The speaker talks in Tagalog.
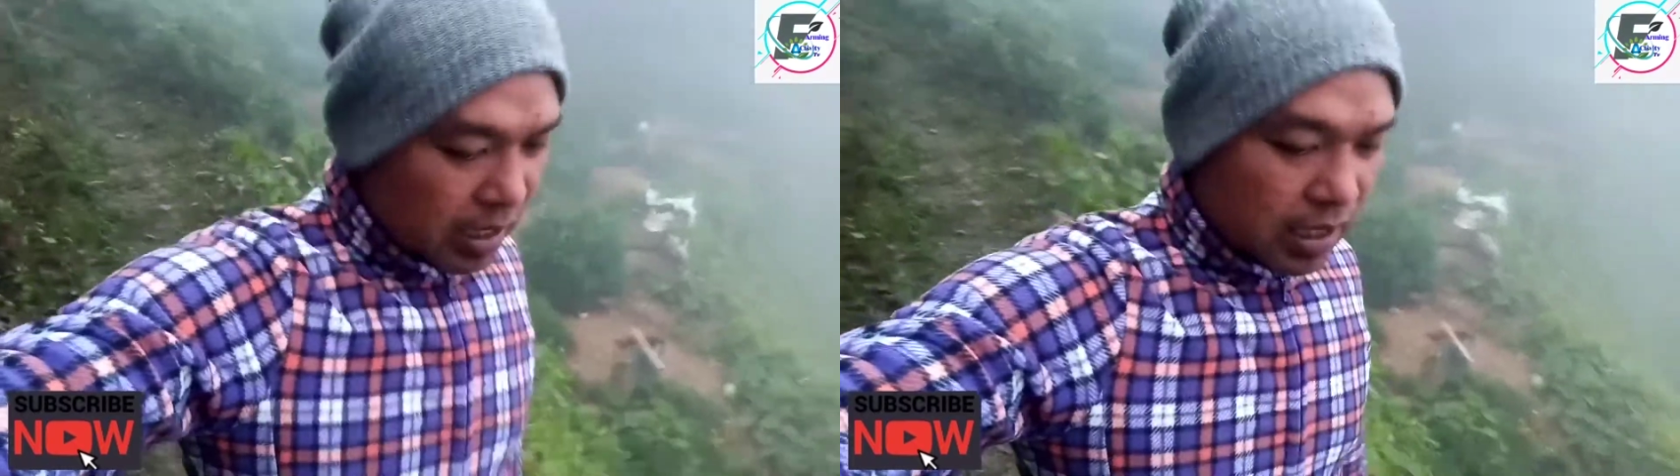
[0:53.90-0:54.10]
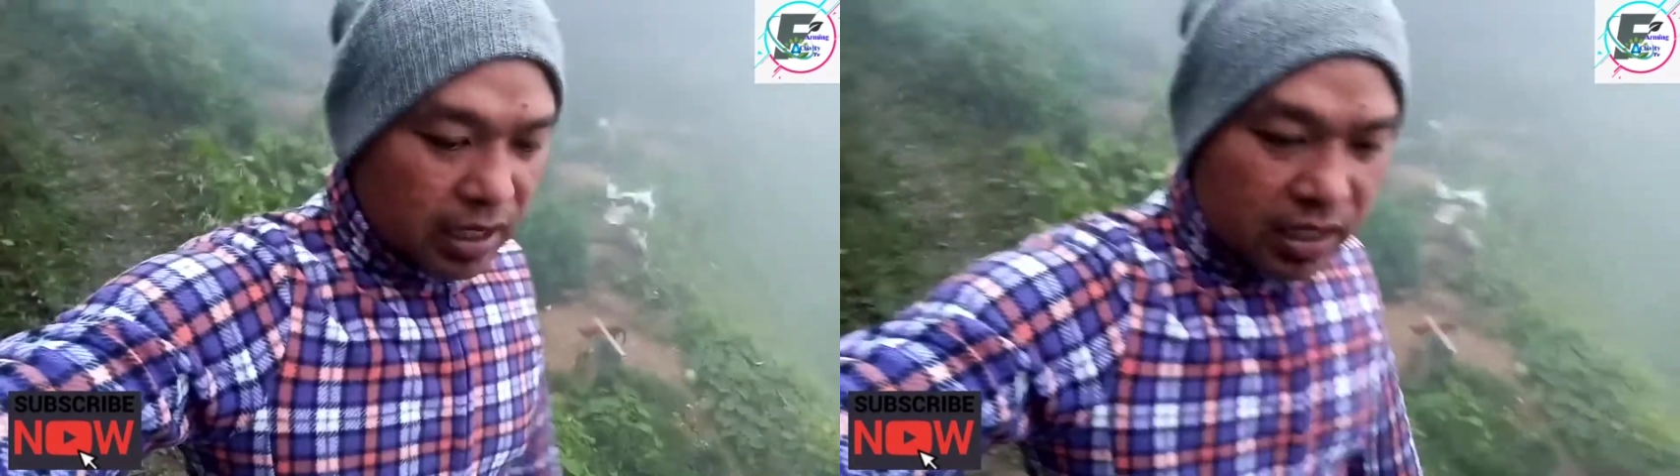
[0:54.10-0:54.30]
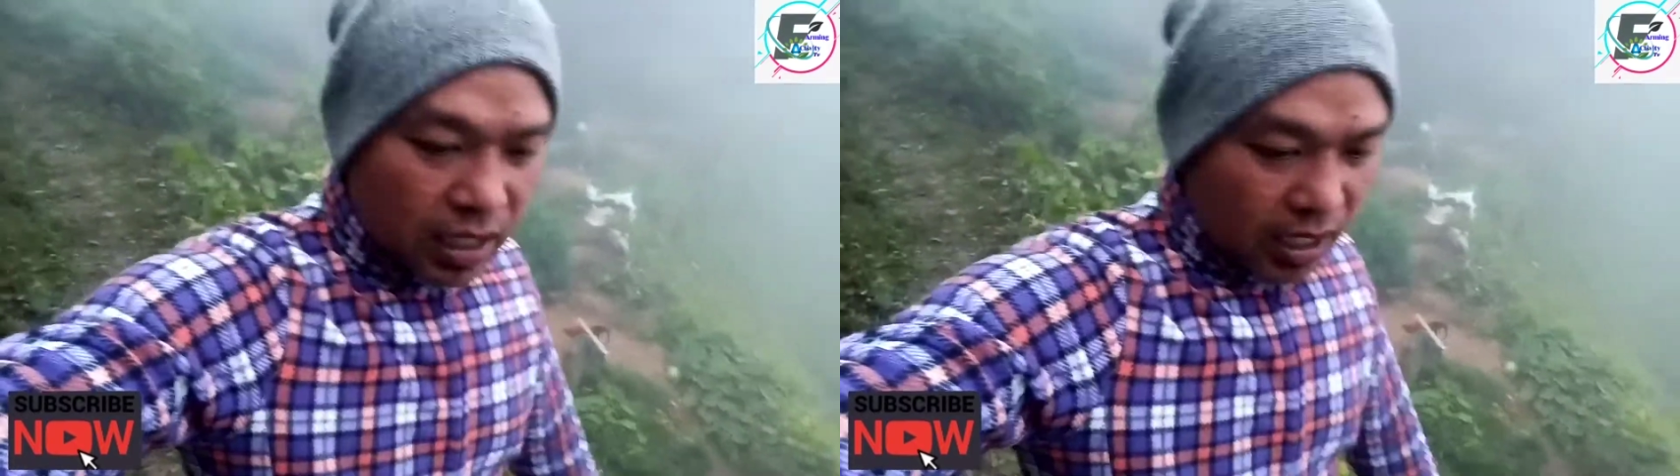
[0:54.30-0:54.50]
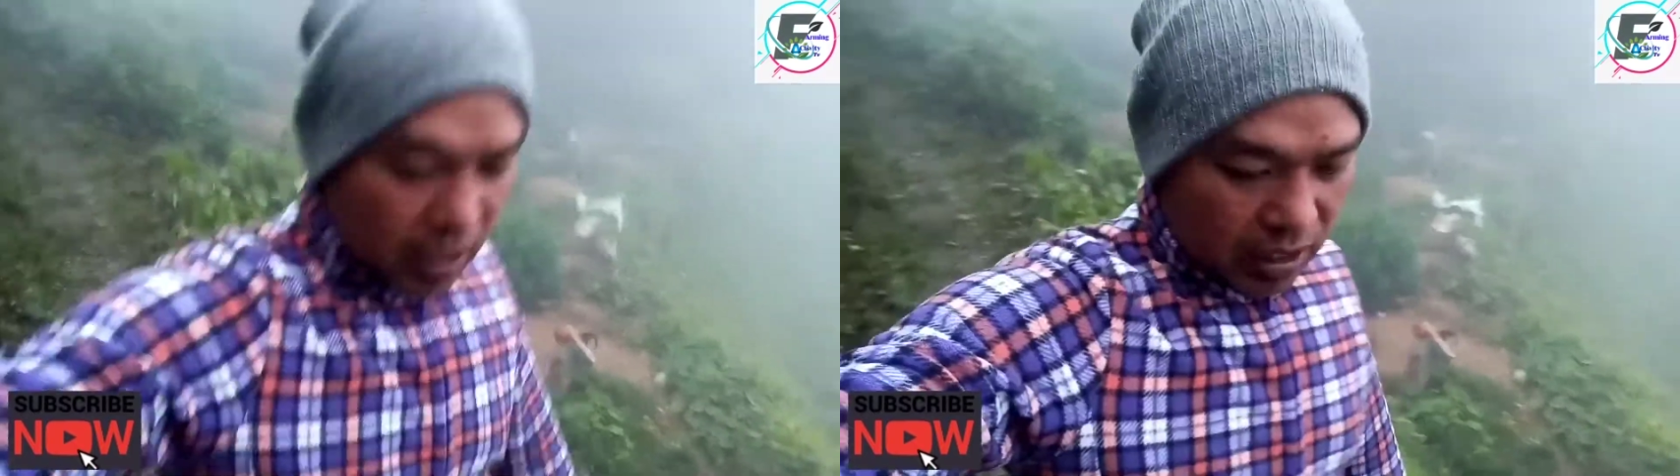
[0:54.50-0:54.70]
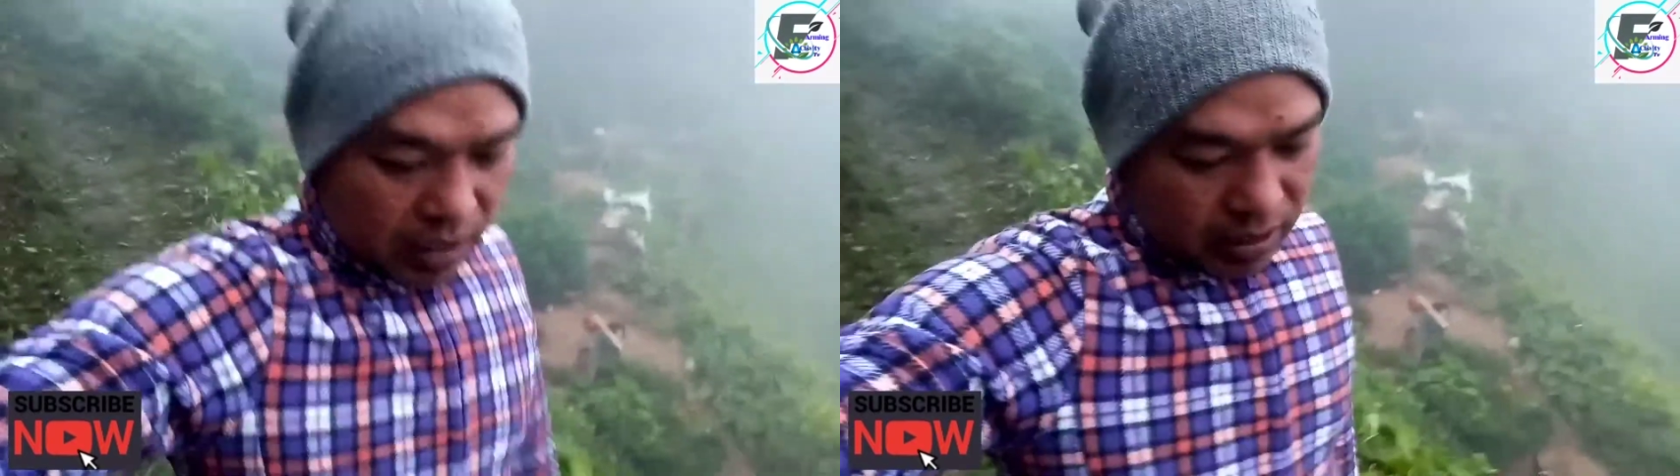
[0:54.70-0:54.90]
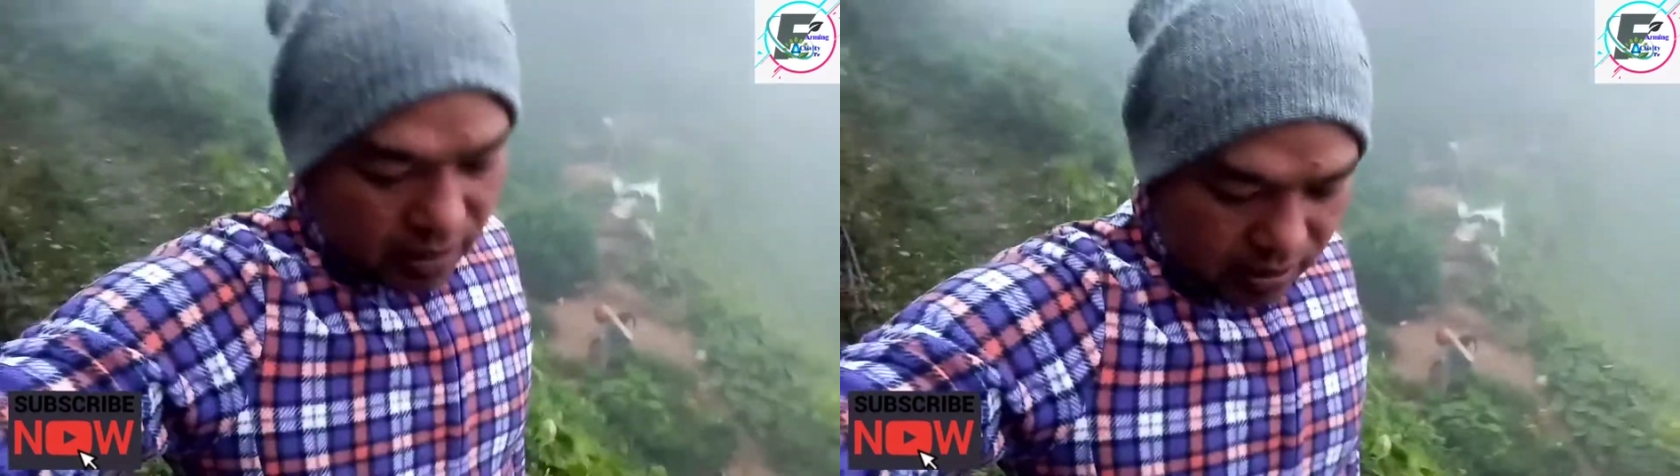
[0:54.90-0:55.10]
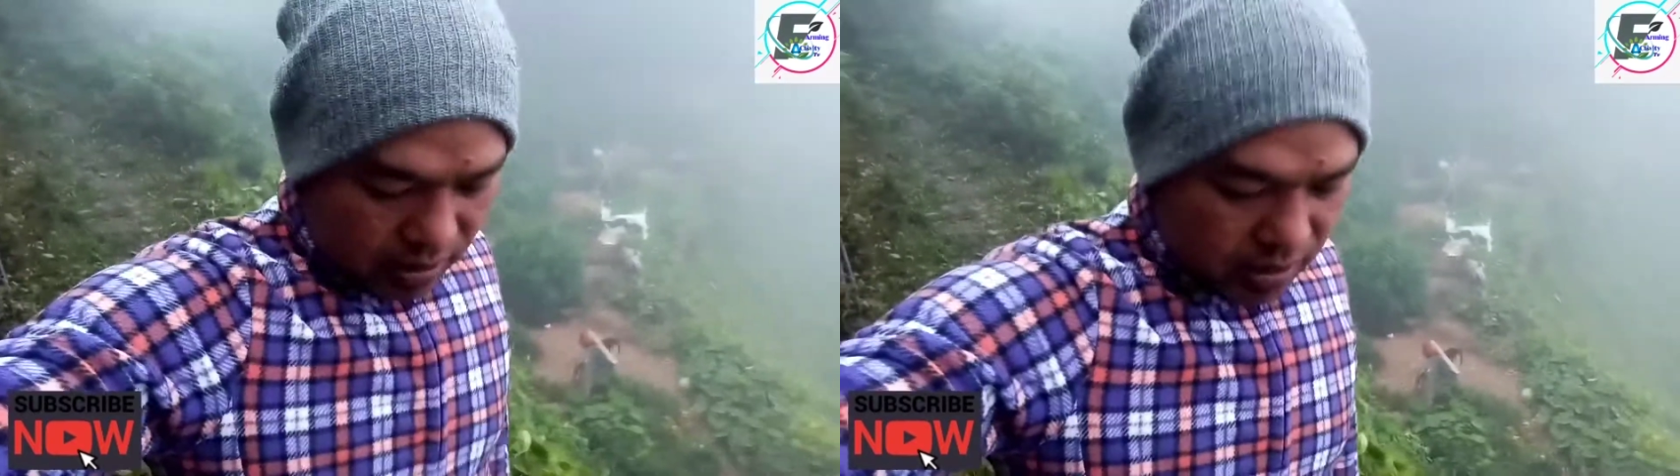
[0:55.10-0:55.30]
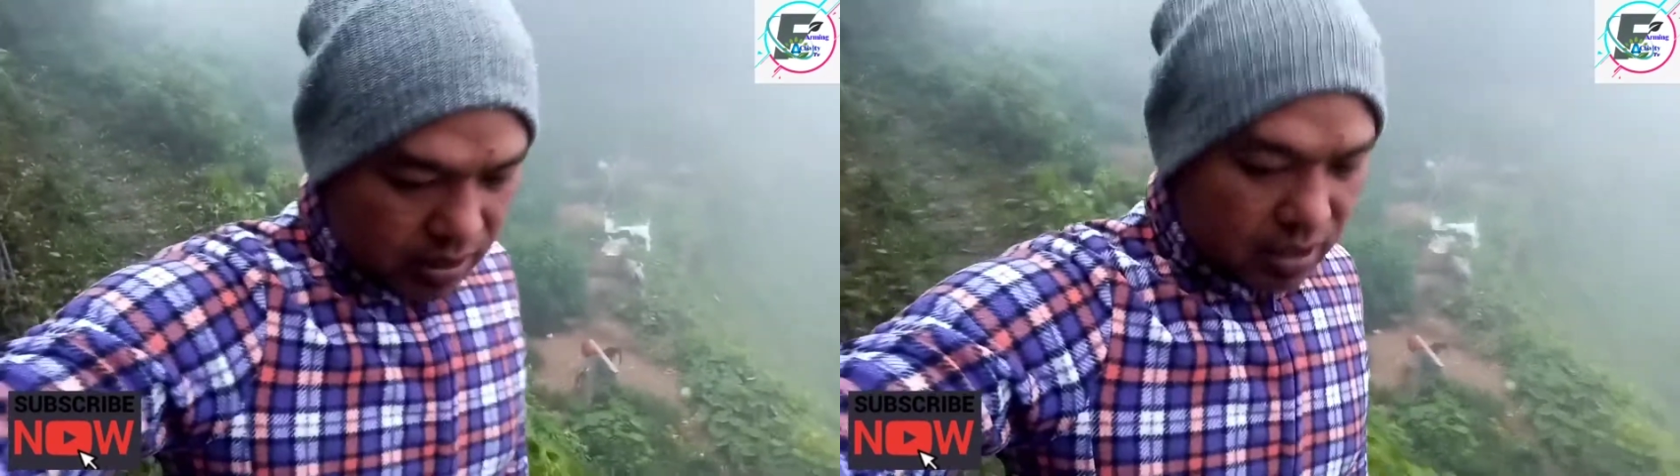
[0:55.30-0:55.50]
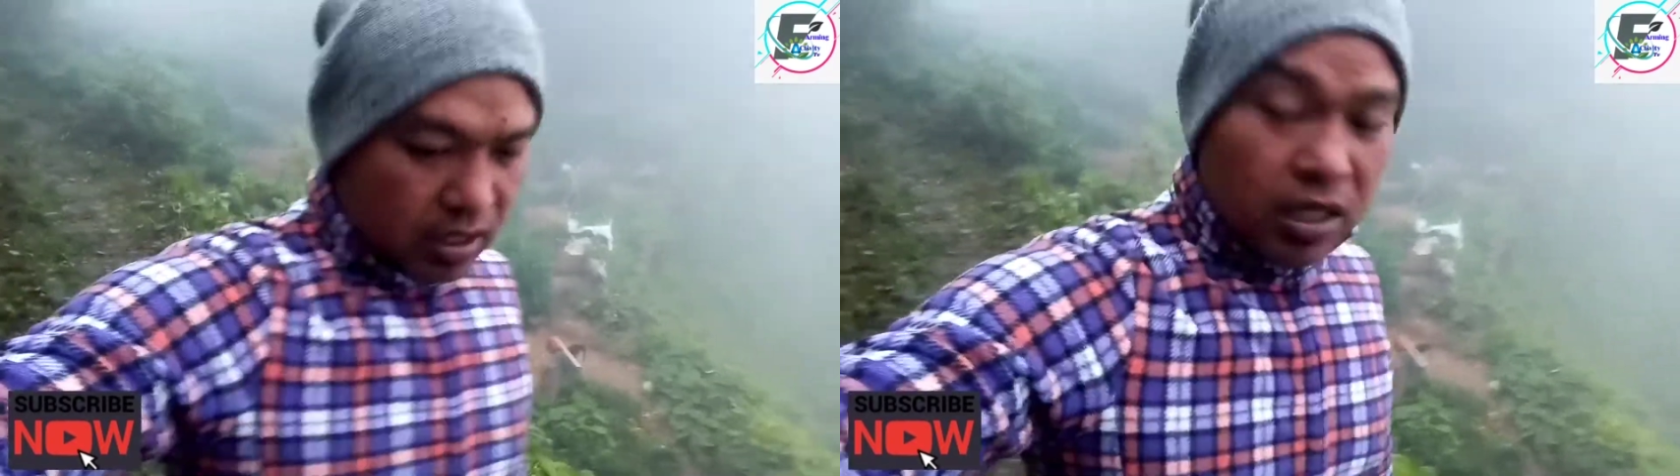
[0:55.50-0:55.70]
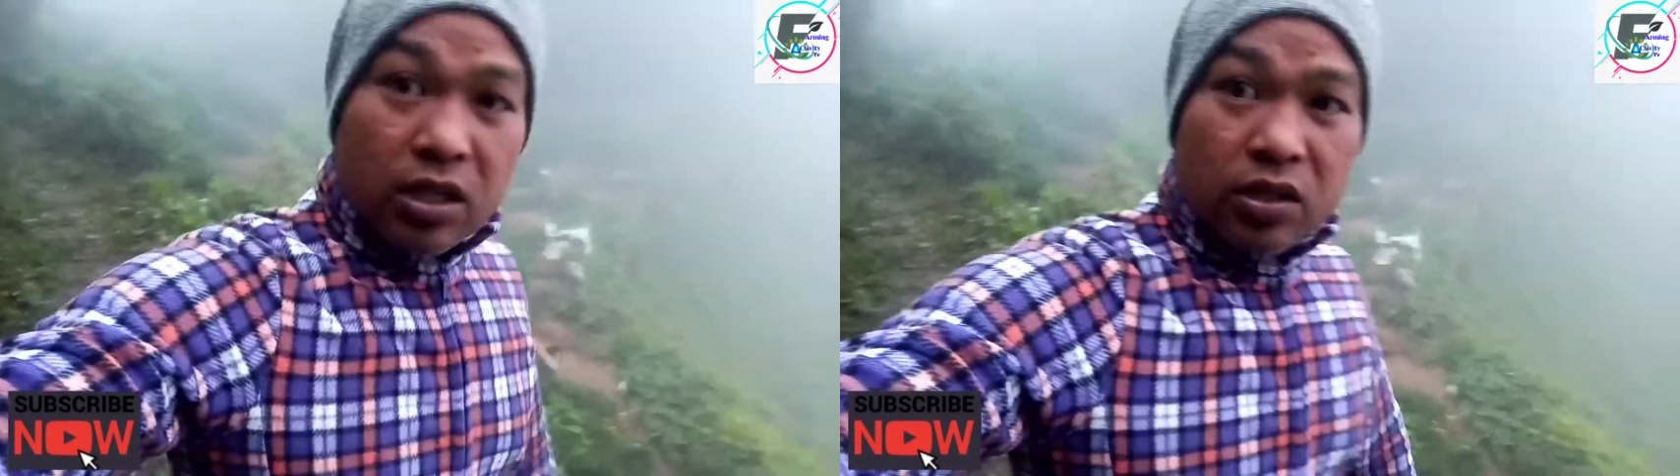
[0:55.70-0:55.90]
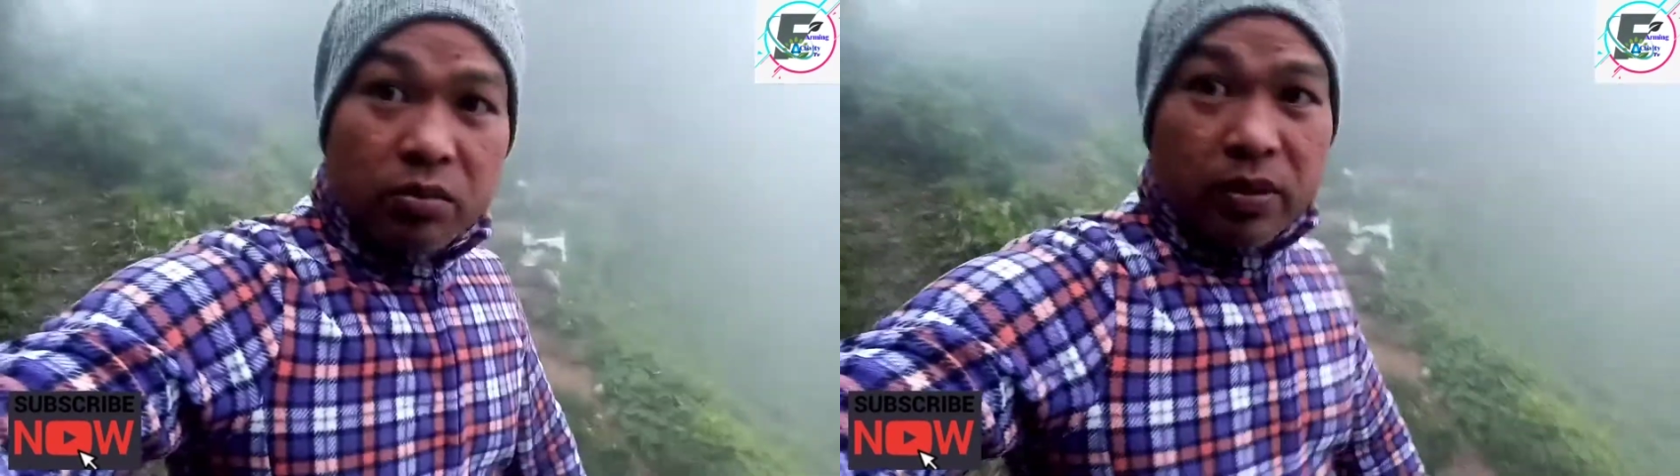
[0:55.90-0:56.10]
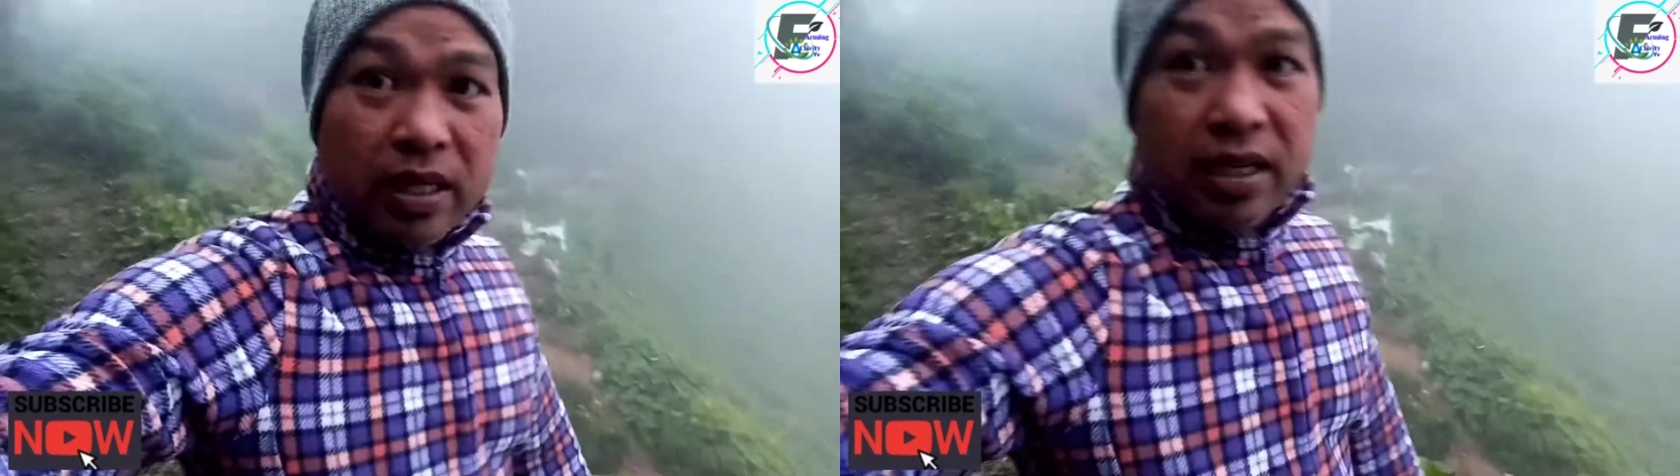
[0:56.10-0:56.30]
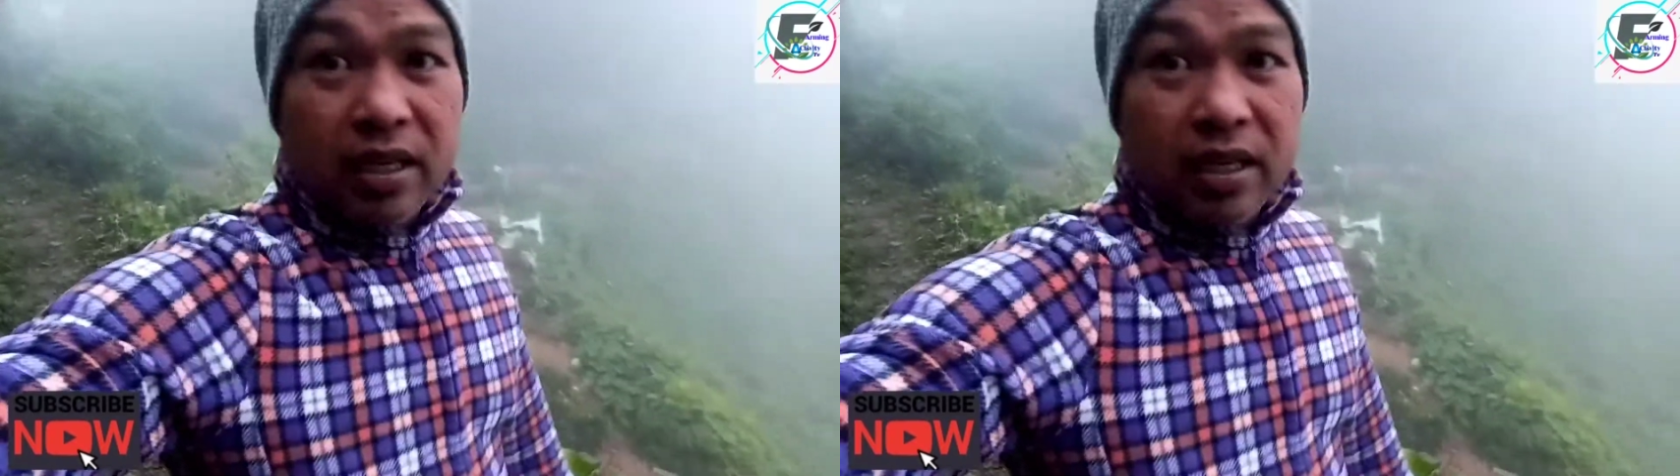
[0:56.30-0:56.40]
Kasi uh, sobrang